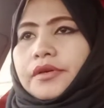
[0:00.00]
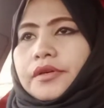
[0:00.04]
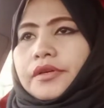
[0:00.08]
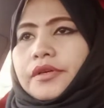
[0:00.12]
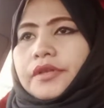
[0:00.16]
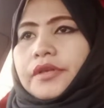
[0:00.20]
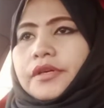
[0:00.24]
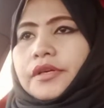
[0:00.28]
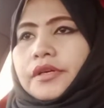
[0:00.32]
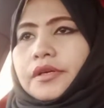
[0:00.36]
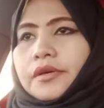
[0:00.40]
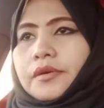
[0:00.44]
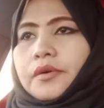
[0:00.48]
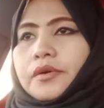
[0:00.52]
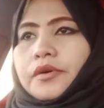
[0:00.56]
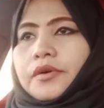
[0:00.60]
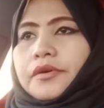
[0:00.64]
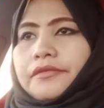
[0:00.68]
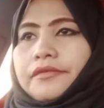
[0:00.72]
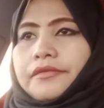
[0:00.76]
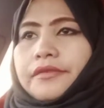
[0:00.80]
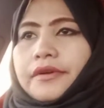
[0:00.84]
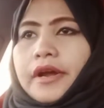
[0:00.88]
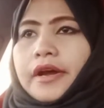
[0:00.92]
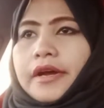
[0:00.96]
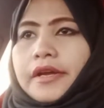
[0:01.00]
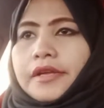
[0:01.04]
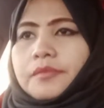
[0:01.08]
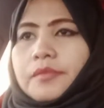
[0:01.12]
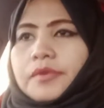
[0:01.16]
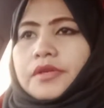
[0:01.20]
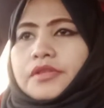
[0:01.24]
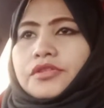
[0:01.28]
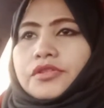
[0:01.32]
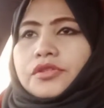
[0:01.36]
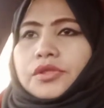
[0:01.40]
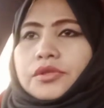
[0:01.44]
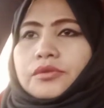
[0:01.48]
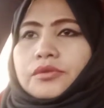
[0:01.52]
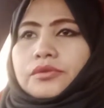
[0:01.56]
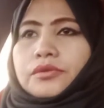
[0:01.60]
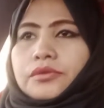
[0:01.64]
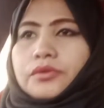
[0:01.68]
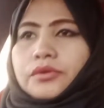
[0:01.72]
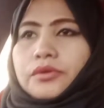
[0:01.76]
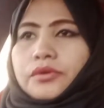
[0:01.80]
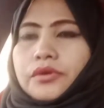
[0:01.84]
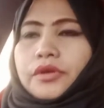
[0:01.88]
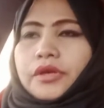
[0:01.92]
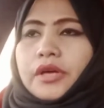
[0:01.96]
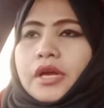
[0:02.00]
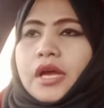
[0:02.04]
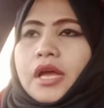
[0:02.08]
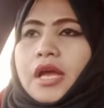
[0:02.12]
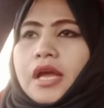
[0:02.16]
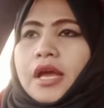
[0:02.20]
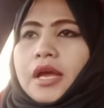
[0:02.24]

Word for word: or, or private tutor,